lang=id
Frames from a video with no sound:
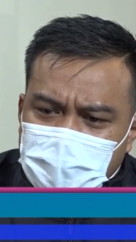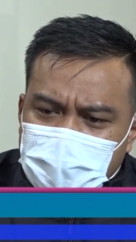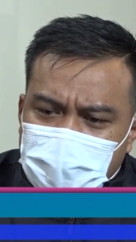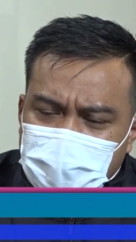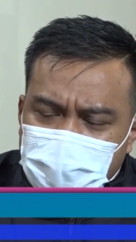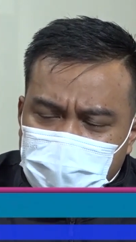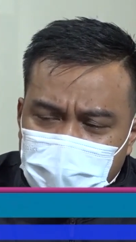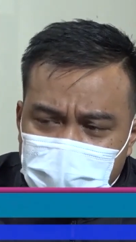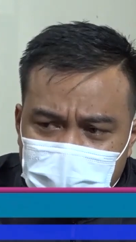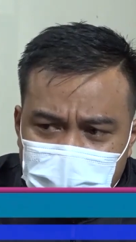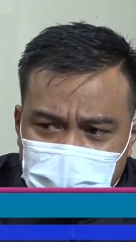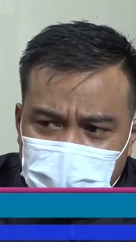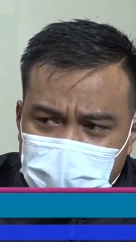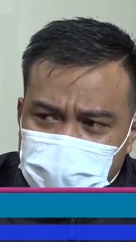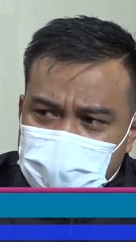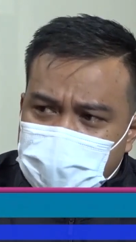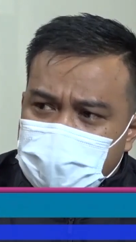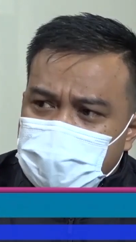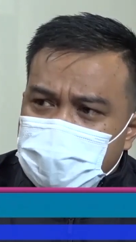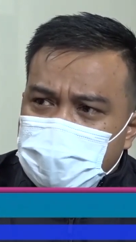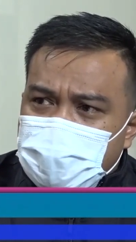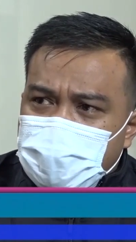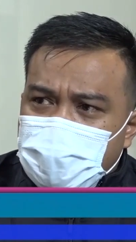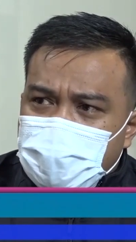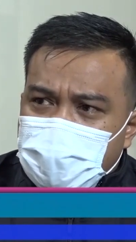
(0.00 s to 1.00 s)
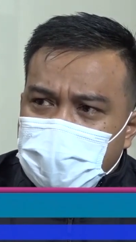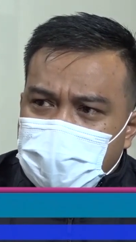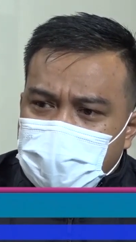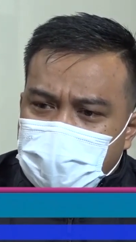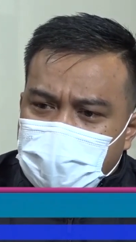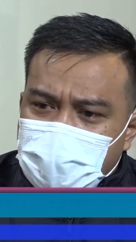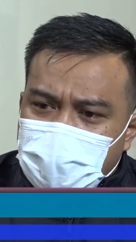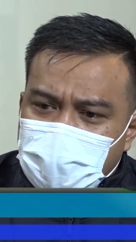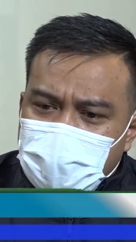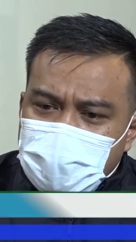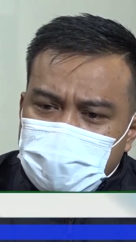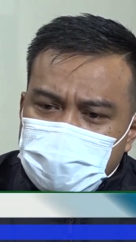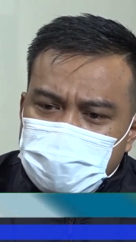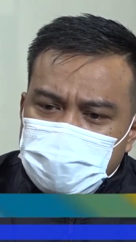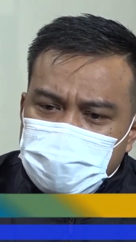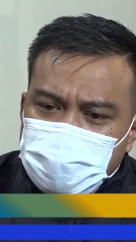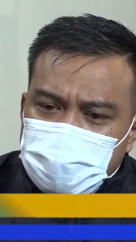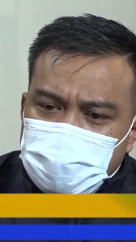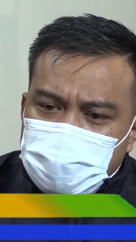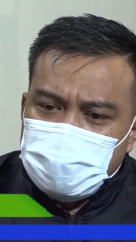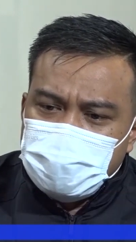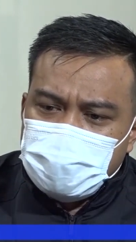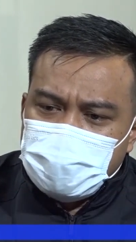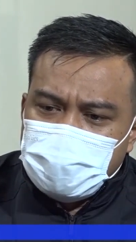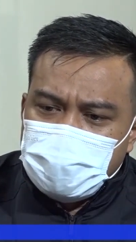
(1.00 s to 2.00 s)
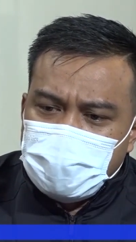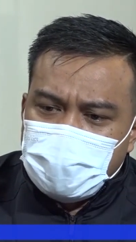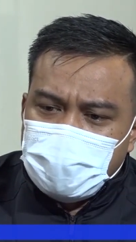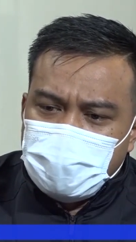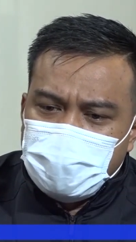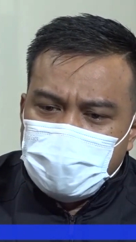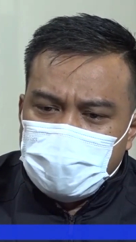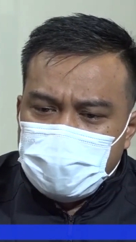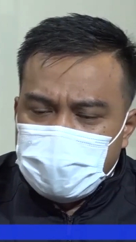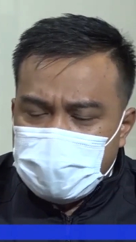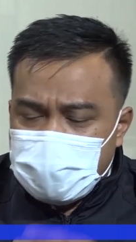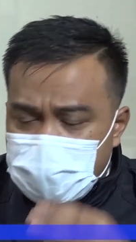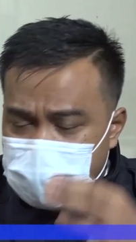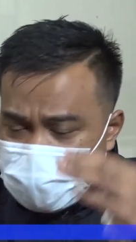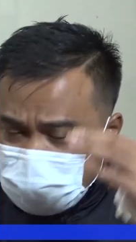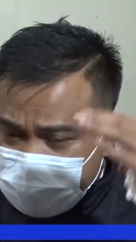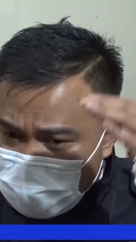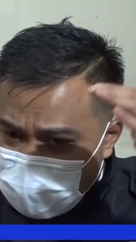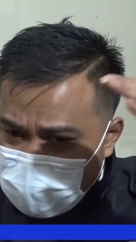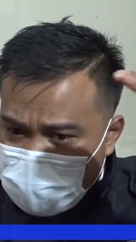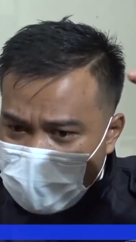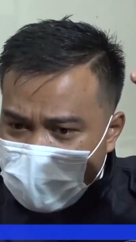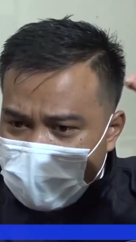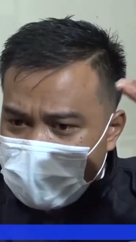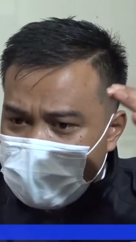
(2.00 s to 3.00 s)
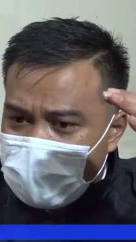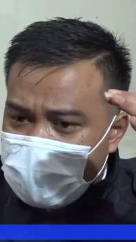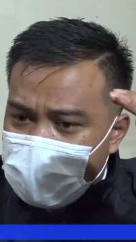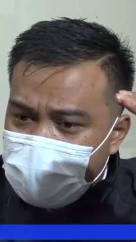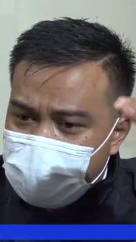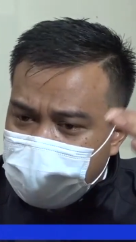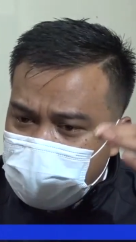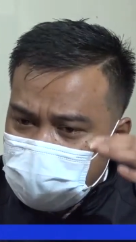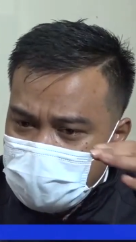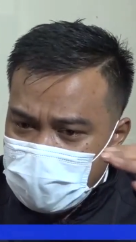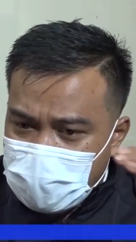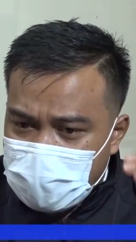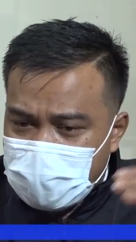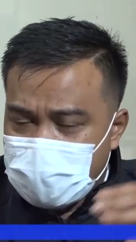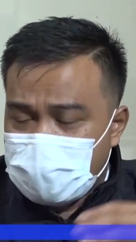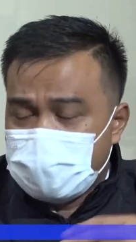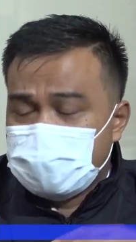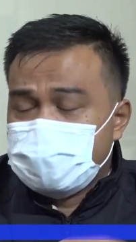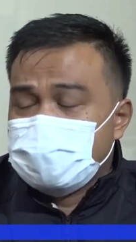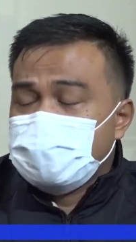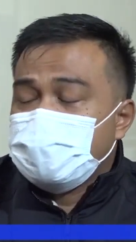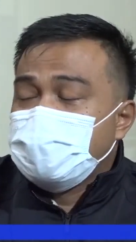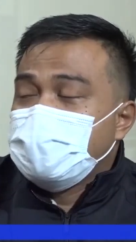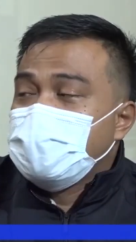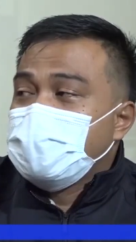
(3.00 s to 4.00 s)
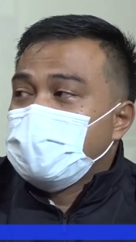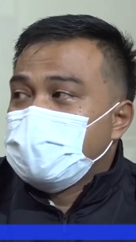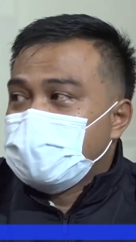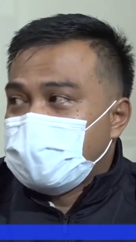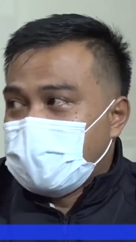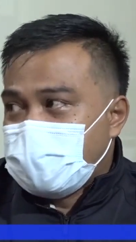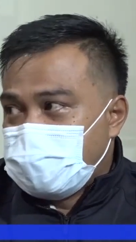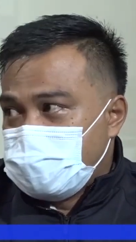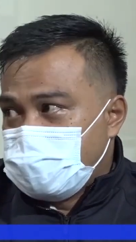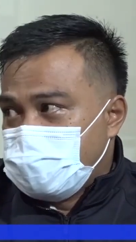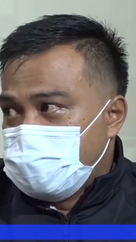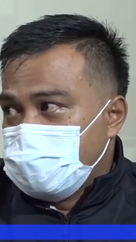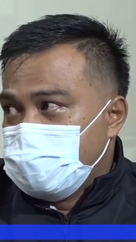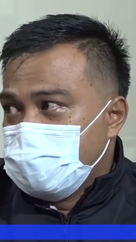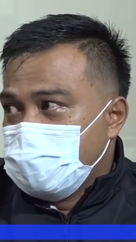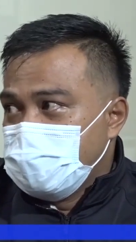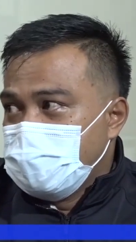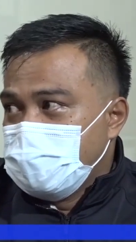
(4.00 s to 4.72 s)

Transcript: lebih dari satu keluarga, ya stikernya harus lebih dari satu.